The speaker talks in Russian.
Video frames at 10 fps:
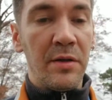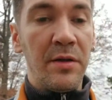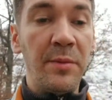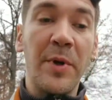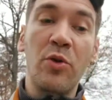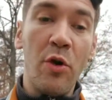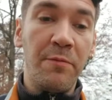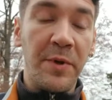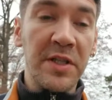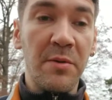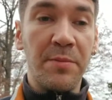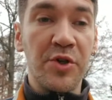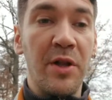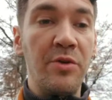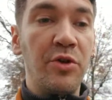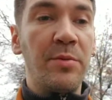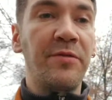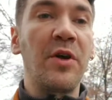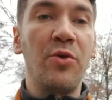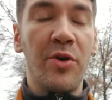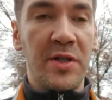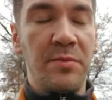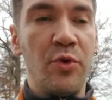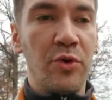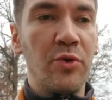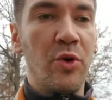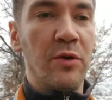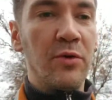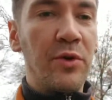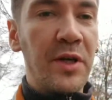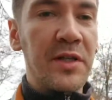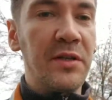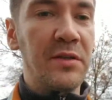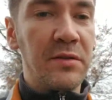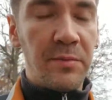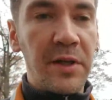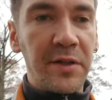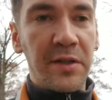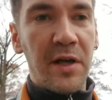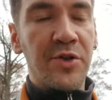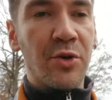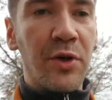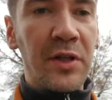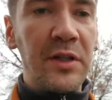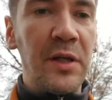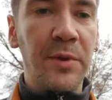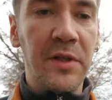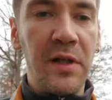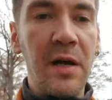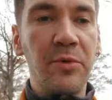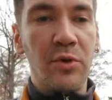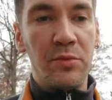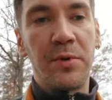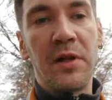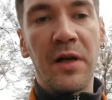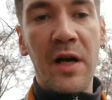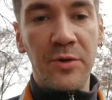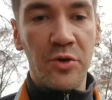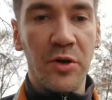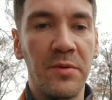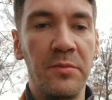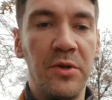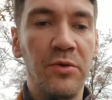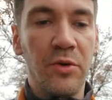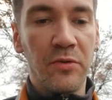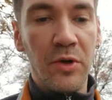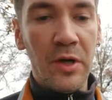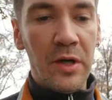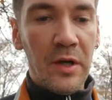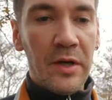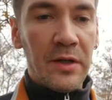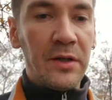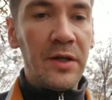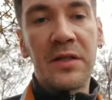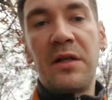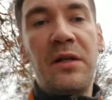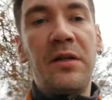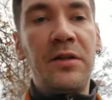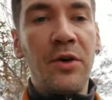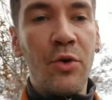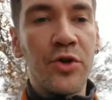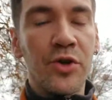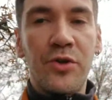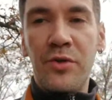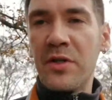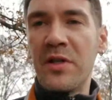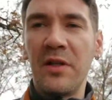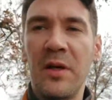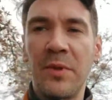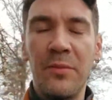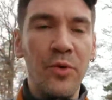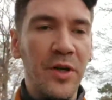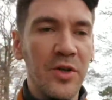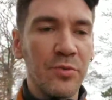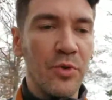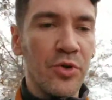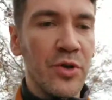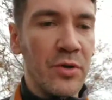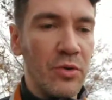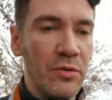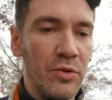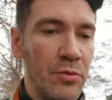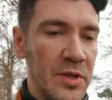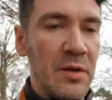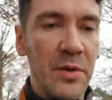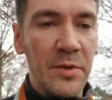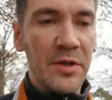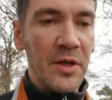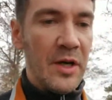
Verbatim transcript: И потом, в принципе, по желанию тебе второй раз моют голову. Если тебе надо дальше куда-то идти по делам, то предлагают еще помыть голову. Если не хочешь, если ты там домой едешь, можешь уже голову дома сам помыть.